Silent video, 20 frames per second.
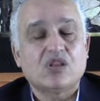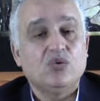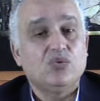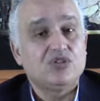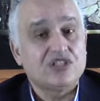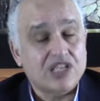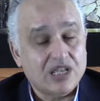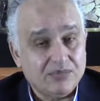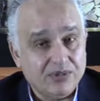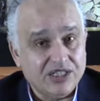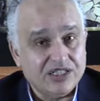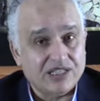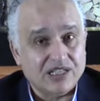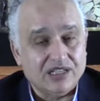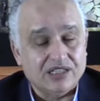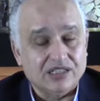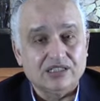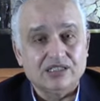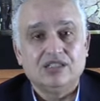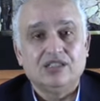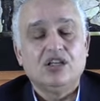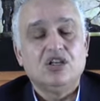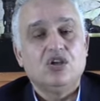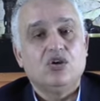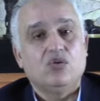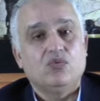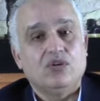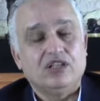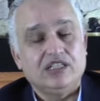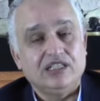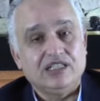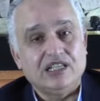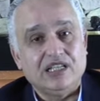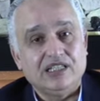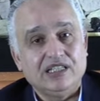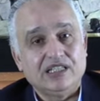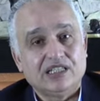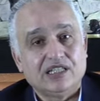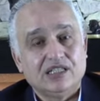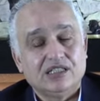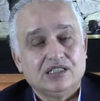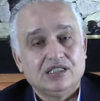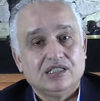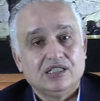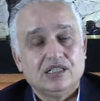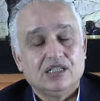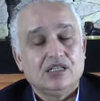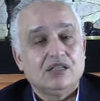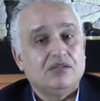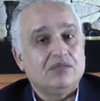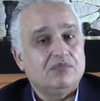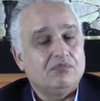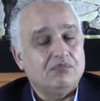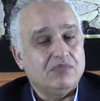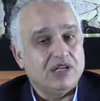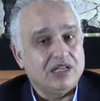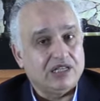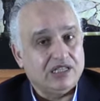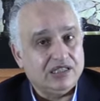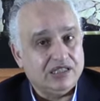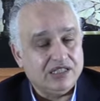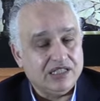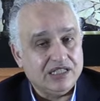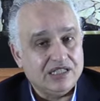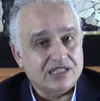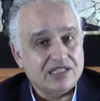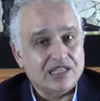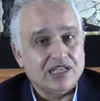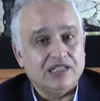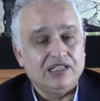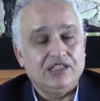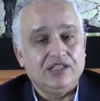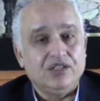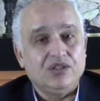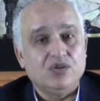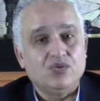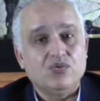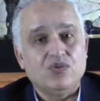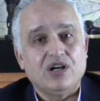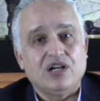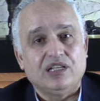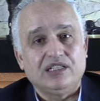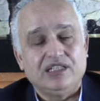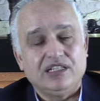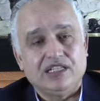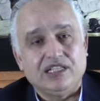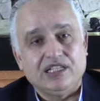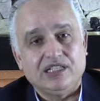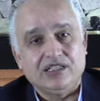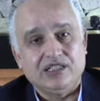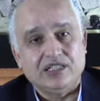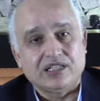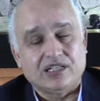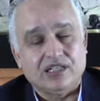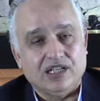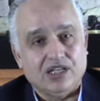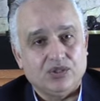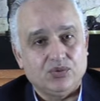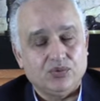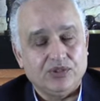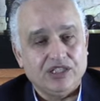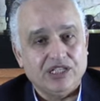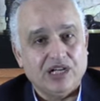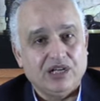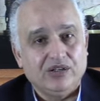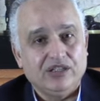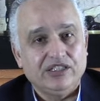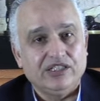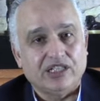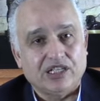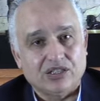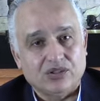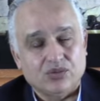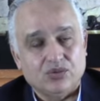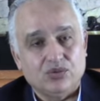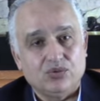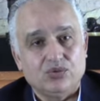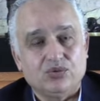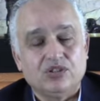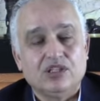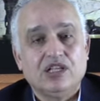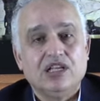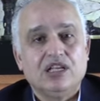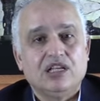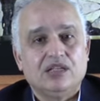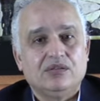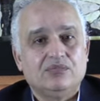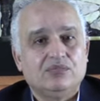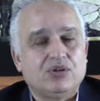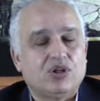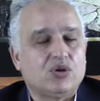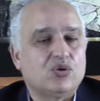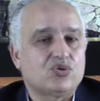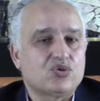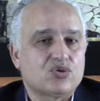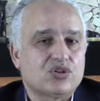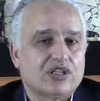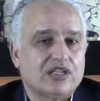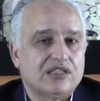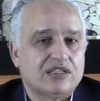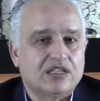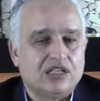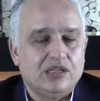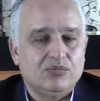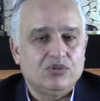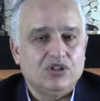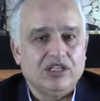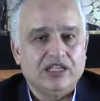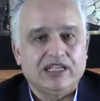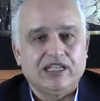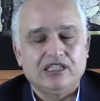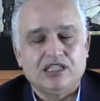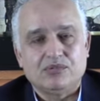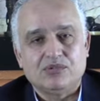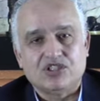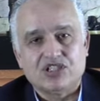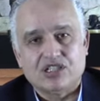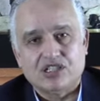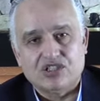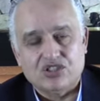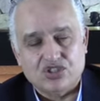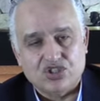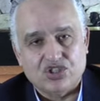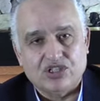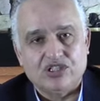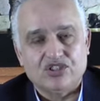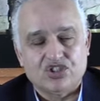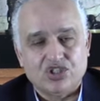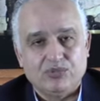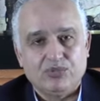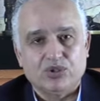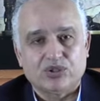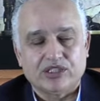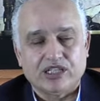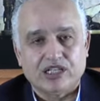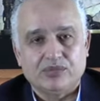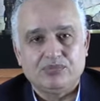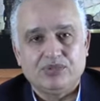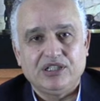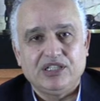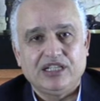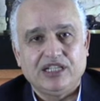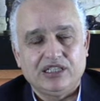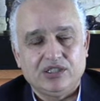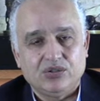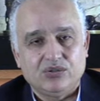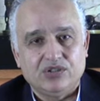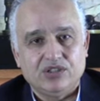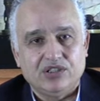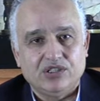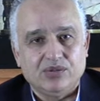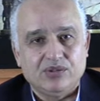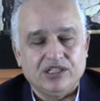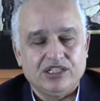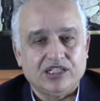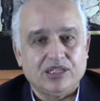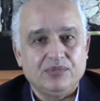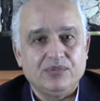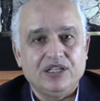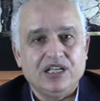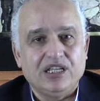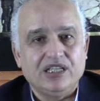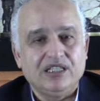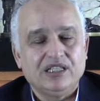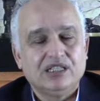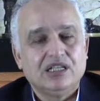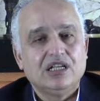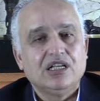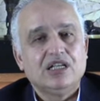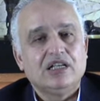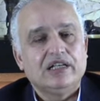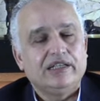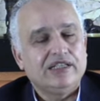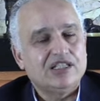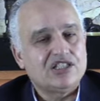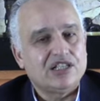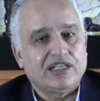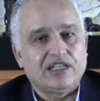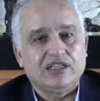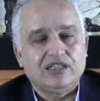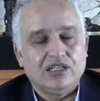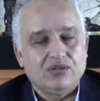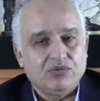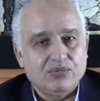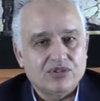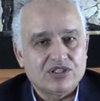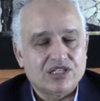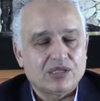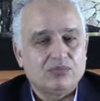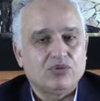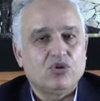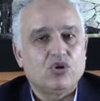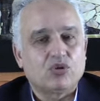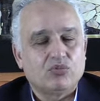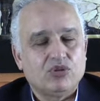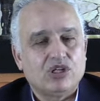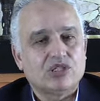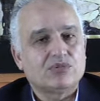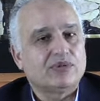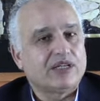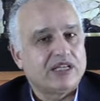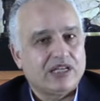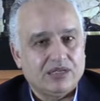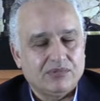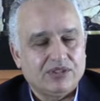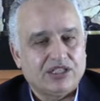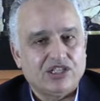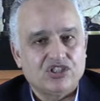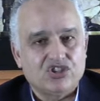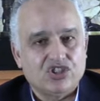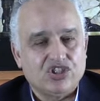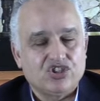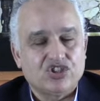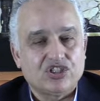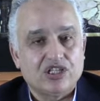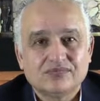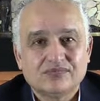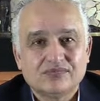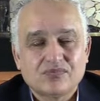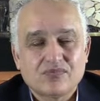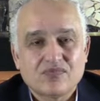وثابته ولذلك ما الانسان اللي هو اللي كيدير الادويه وحنا كنقولوا بالخصوص كنتكلموا على كيدير مثلا الشيميوثيرابي اللي كيديروا الدواء الكيميائي الناس اللي كيداوي مثلا بالهرمونات وغيرها ما كاينش اشكال